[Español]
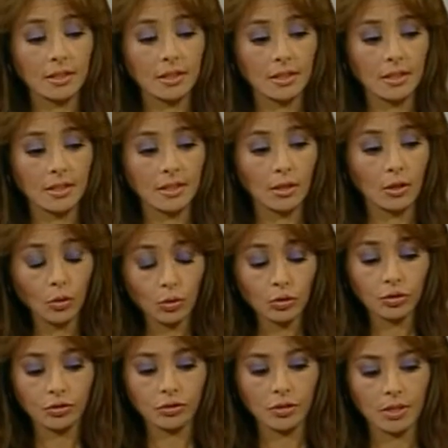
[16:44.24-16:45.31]
eh,
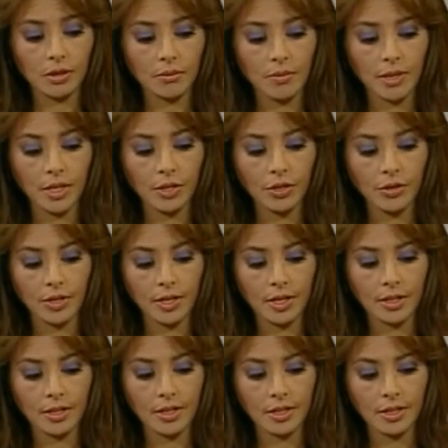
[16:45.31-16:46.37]
luz en medio
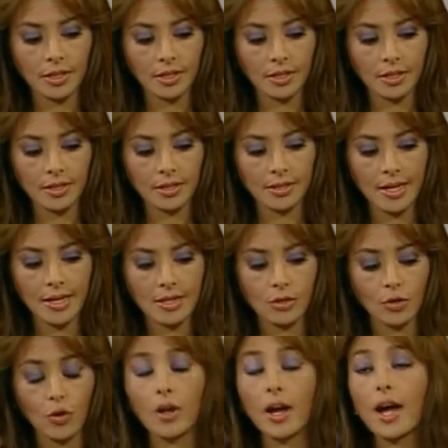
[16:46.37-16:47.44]
de,
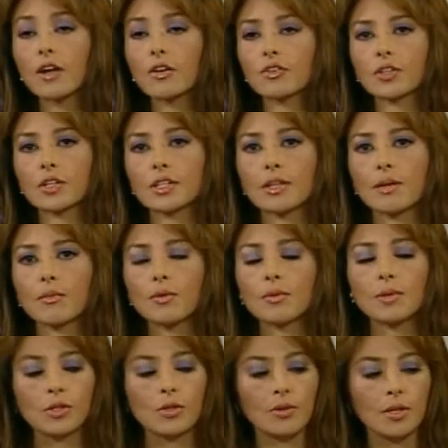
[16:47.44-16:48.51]
tanto caos que estamos
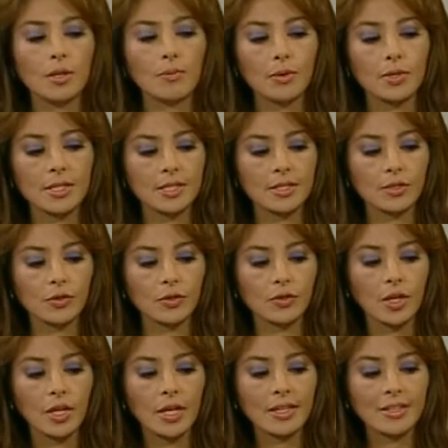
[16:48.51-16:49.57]
viviendo después de
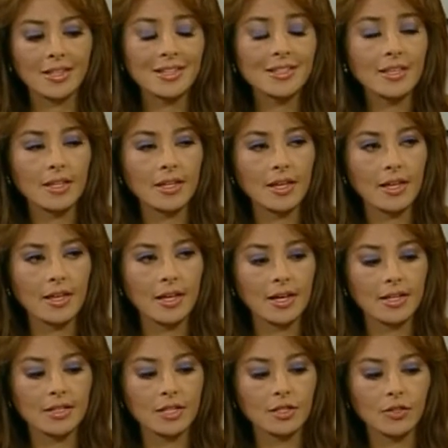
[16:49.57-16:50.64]
estos 13 días de
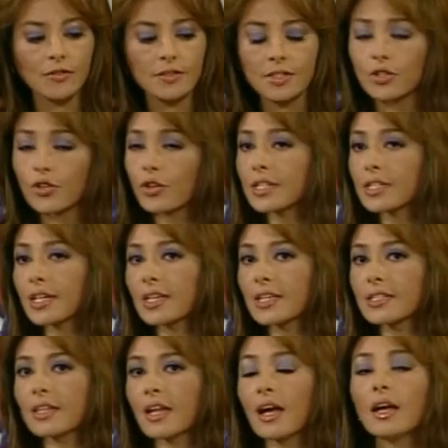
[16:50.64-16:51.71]
catástrofe. Señores,
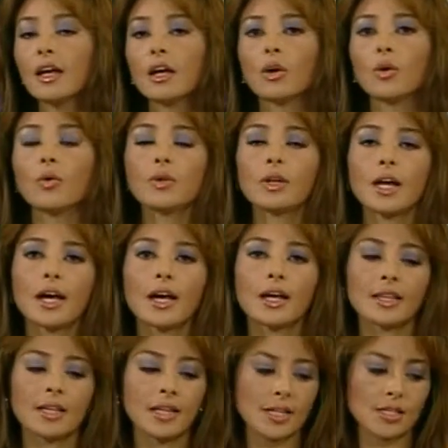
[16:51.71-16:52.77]
aquí está
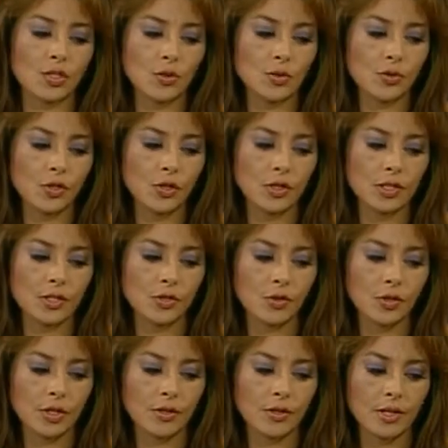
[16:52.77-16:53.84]
una de las soluciones,
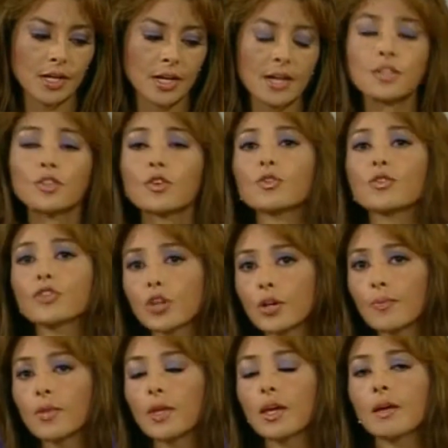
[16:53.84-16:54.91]
yo creo que es la
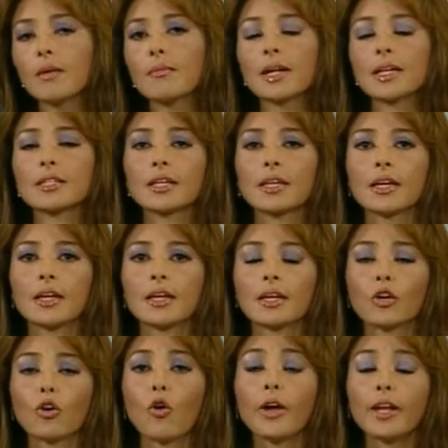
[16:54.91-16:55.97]
solución más
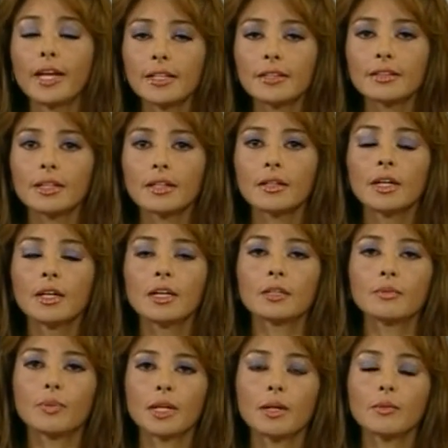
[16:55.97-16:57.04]
eh, coherente.
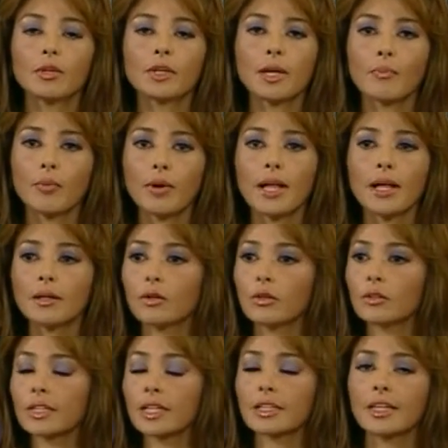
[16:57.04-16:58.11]
Esperemos que puedan
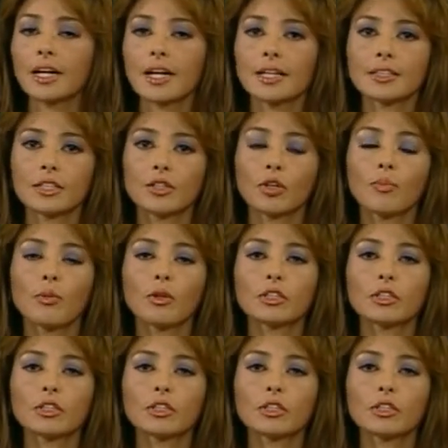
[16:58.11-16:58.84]
contactar al señor